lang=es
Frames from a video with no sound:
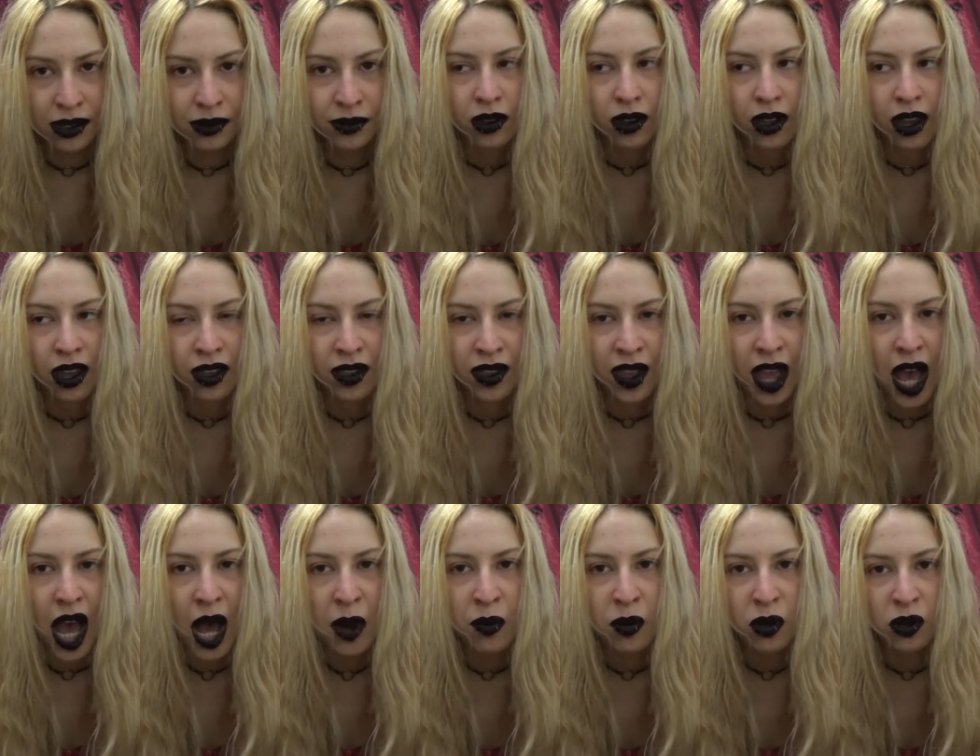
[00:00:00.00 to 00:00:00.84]

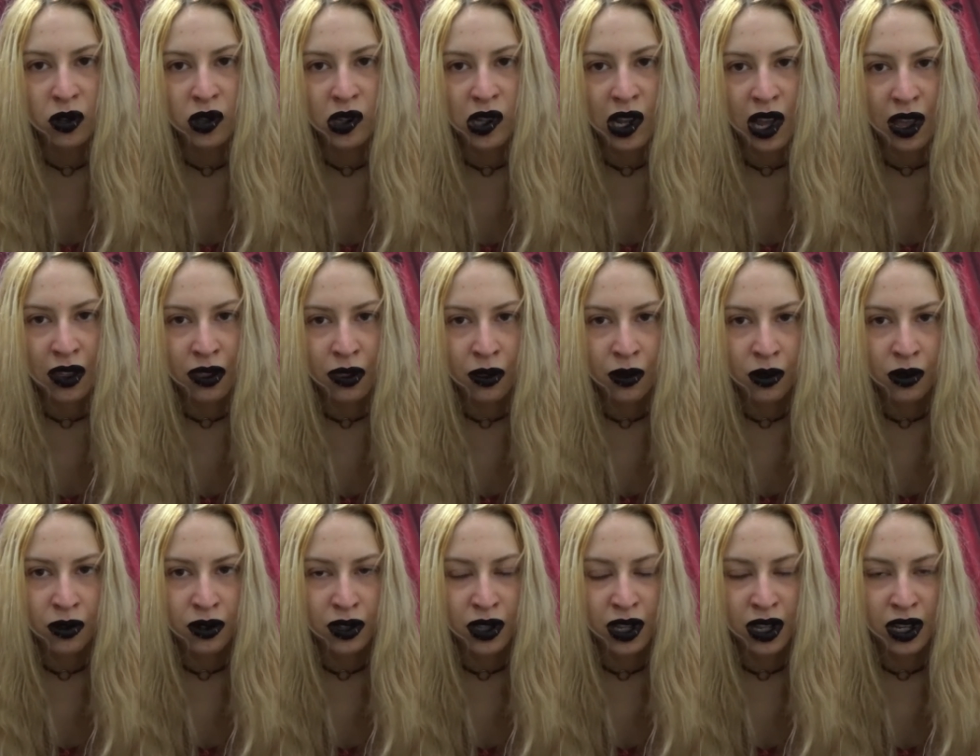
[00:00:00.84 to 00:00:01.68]
Estábamos las
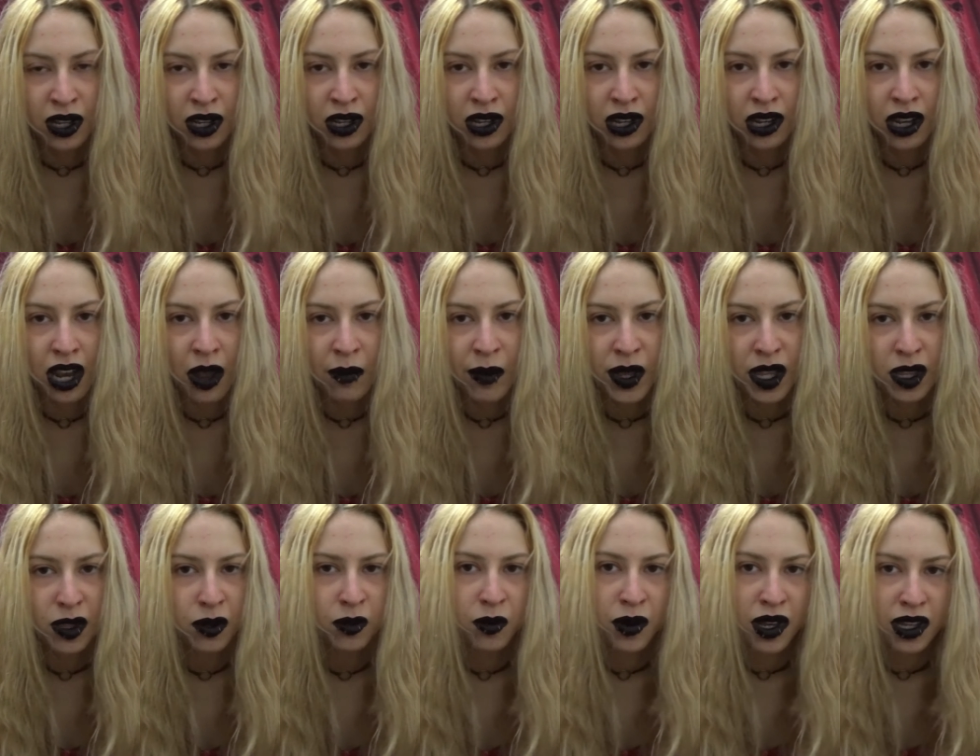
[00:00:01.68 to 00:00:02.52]
dos en la
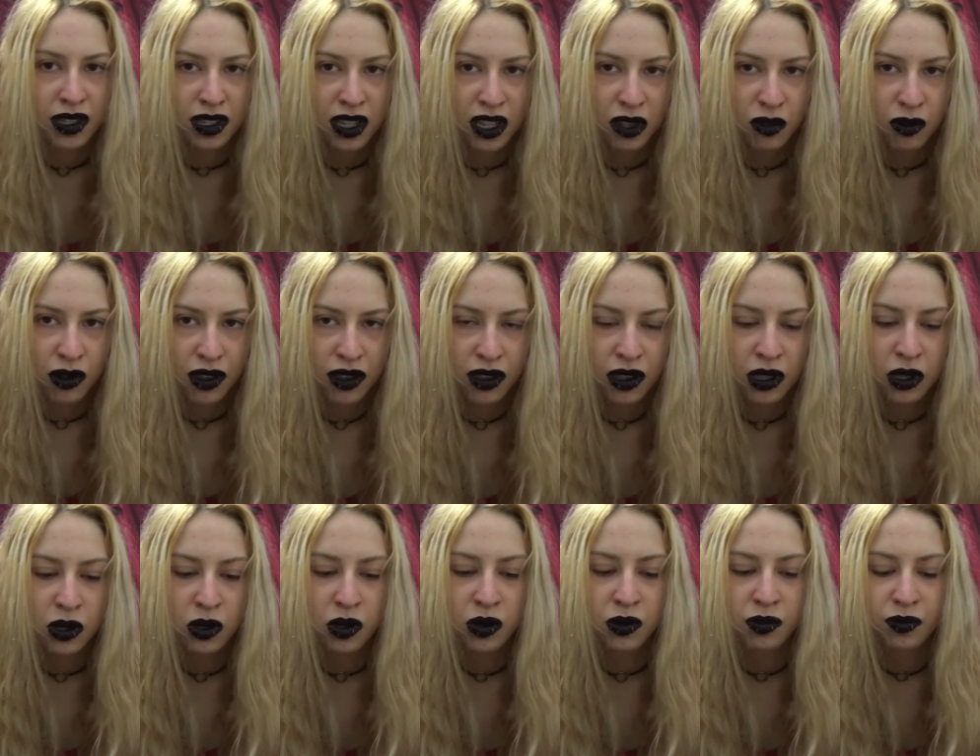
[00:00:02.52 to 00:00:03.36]
misma
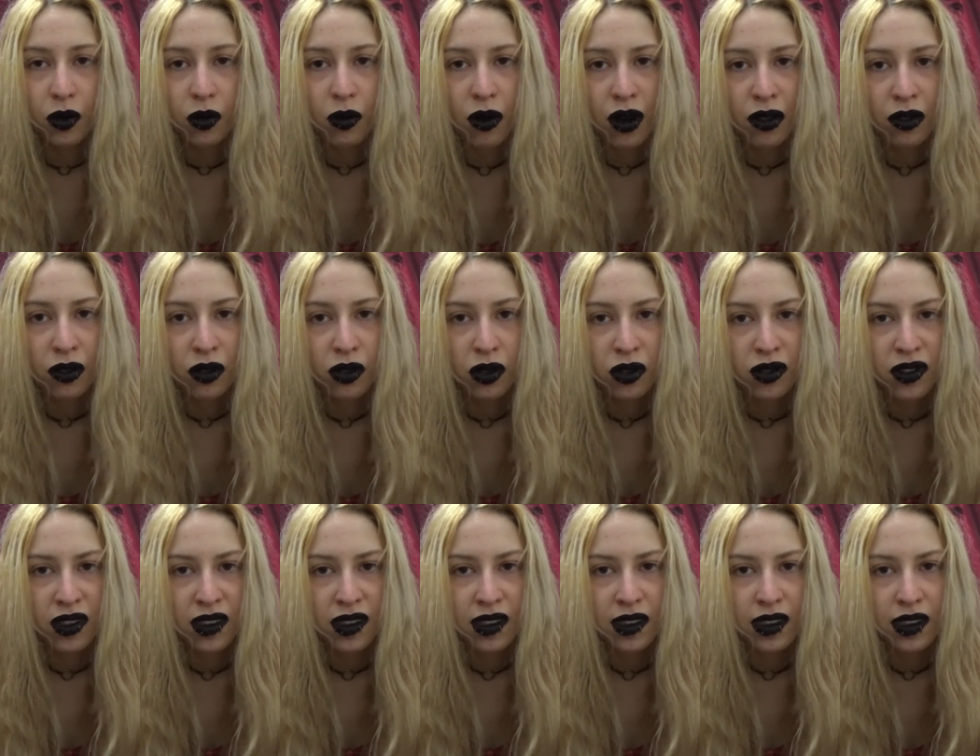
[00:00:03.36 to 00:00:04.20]
situación. Cuando yo
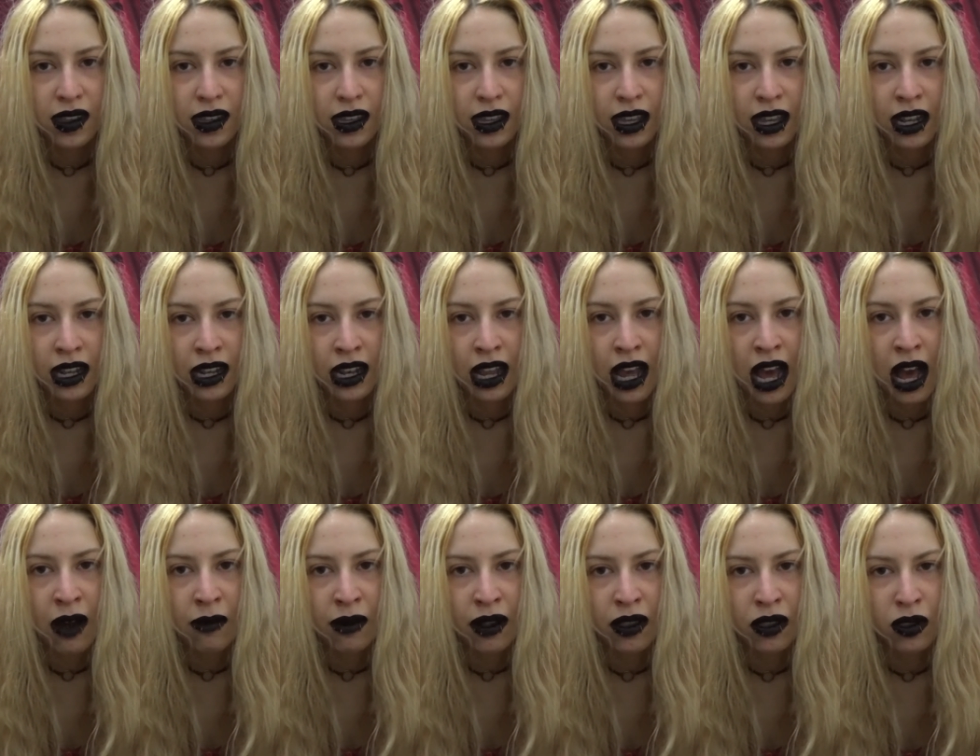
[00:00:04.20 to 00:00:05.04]
sentí el
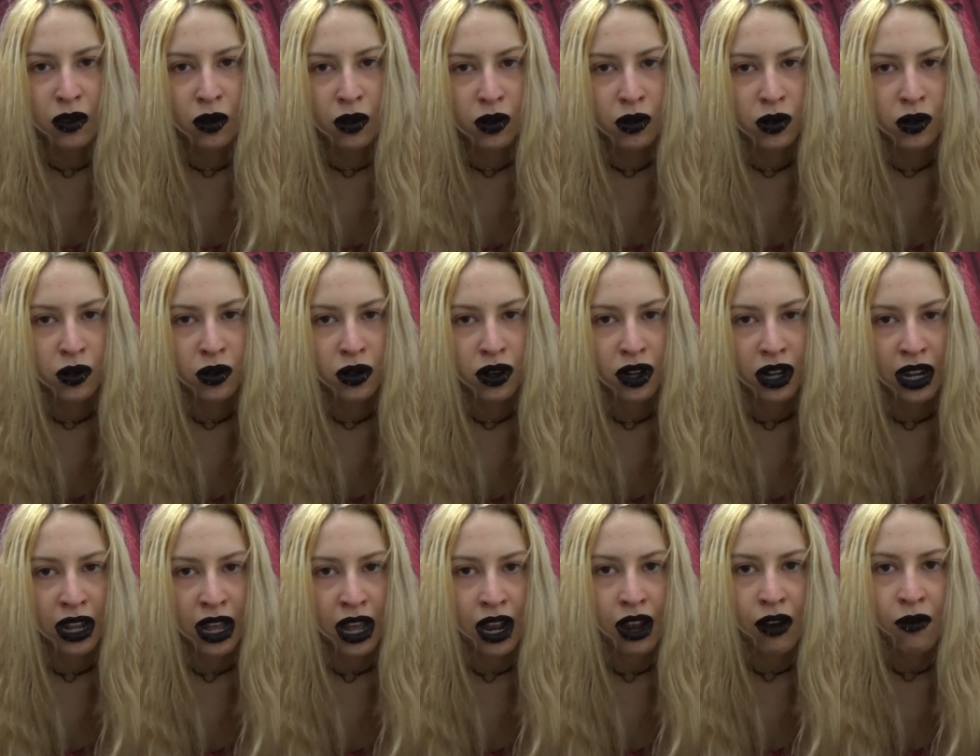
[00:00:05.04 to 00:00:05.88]
abandono
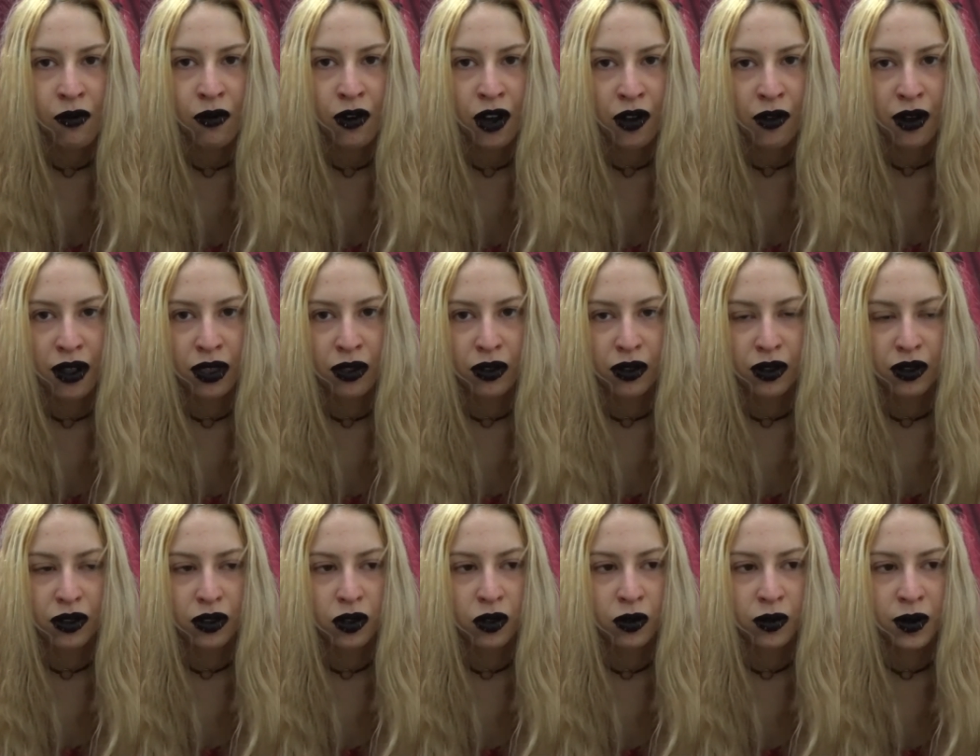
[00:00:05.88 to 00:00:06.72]
real fue cuando
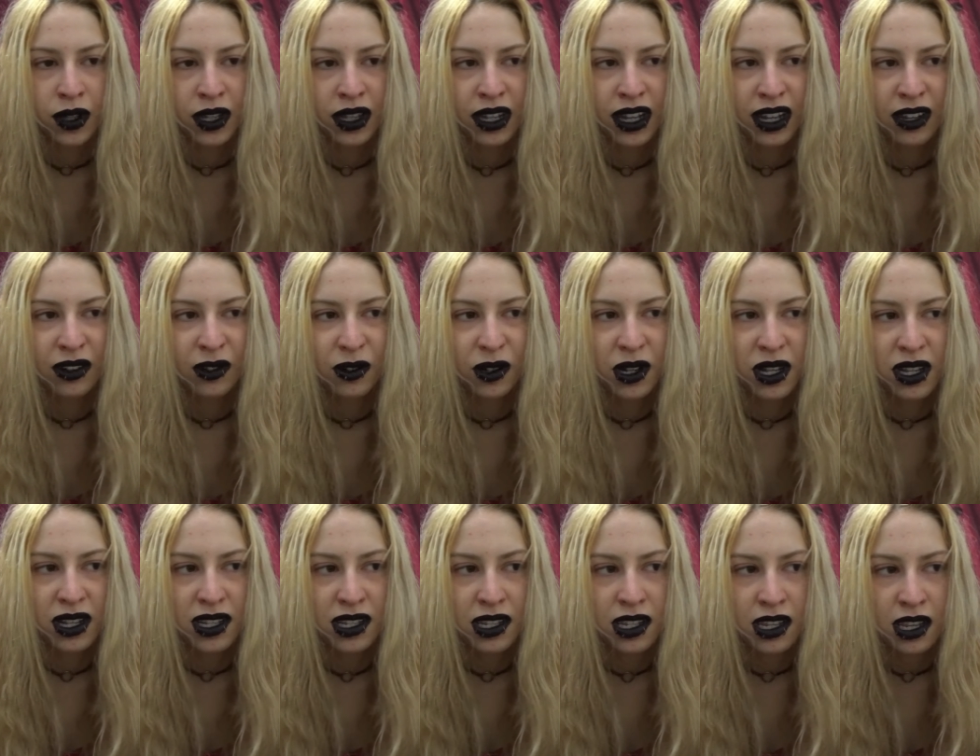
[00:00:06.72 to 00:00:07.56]
tuve
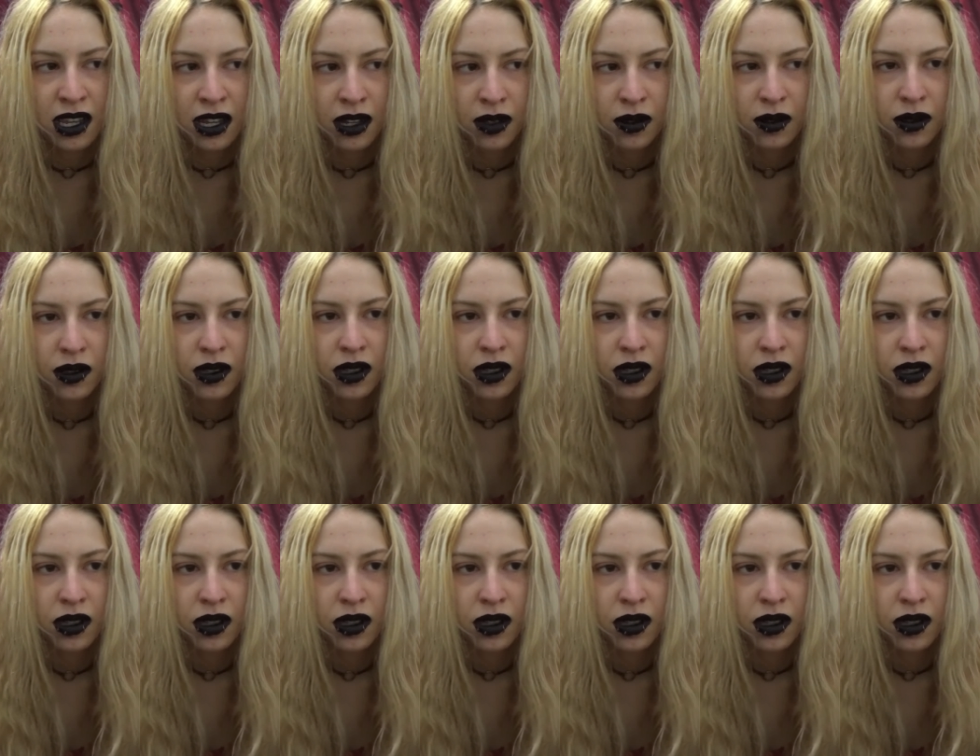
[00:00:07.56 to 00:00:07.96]
anorexia.